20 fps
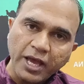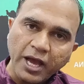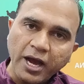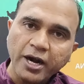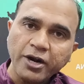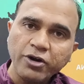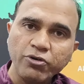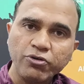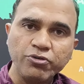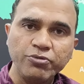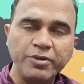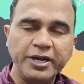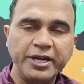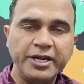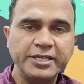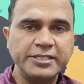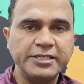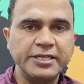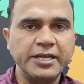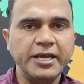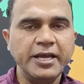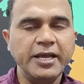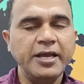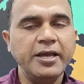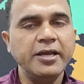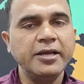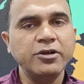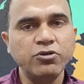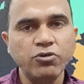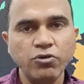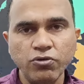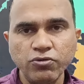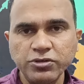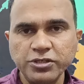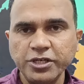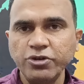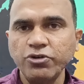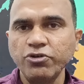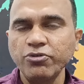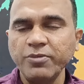क्या डॉक्यूमेंटेशन है कौन
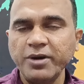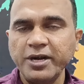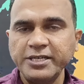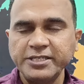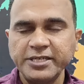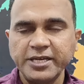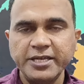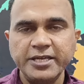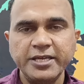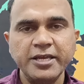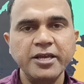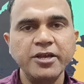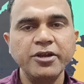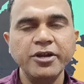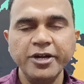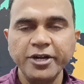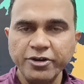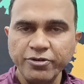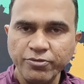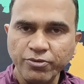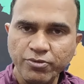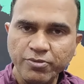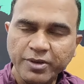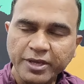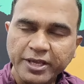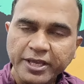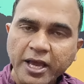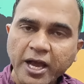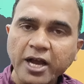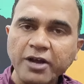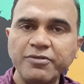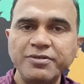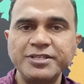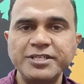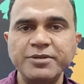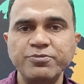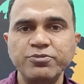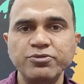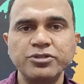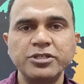से डॉक्यूमेंट चाहिए इंटरव्यू में क्या
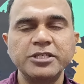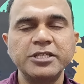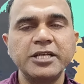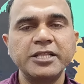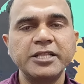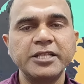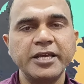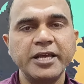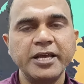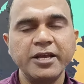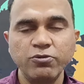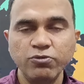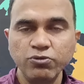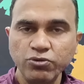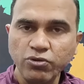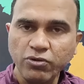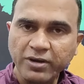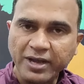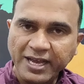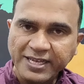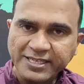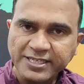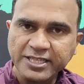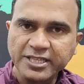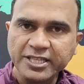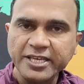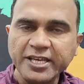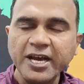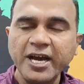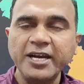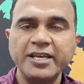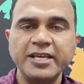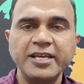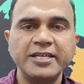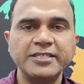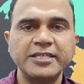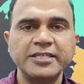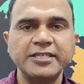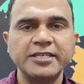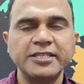क्वेश्चन पूछे जाते हैं उनको कैसे तैयार
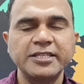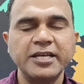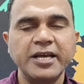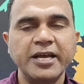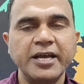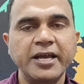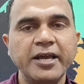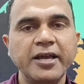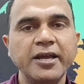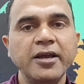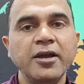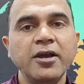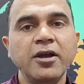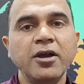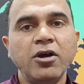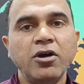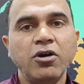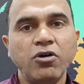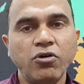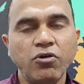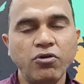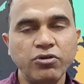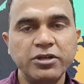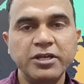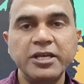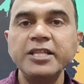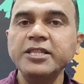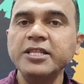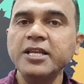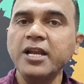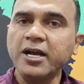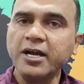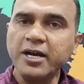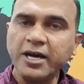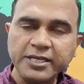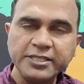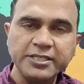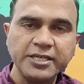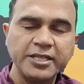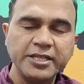किया जा सकता है और कितना
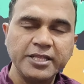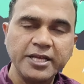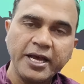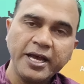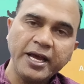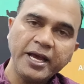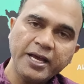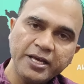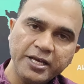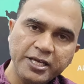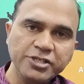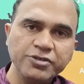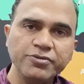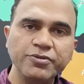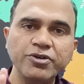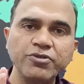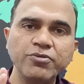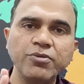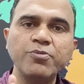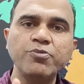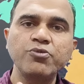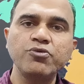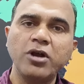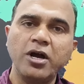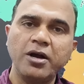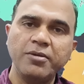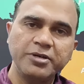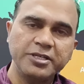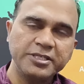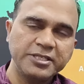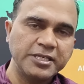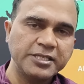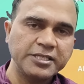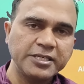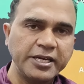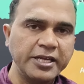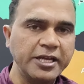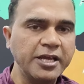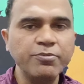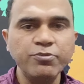खर्च आता है इस वीडियो में पूरा हम डिस्कस
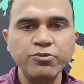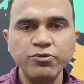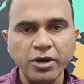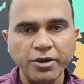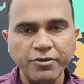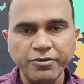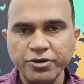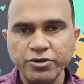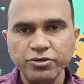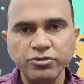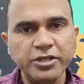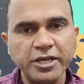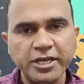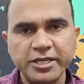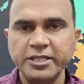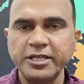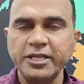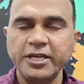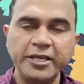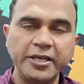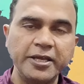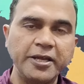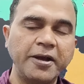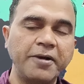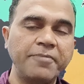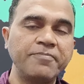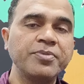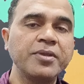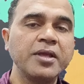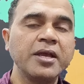करेंगे पूरा वीडियो देखते रहिएगा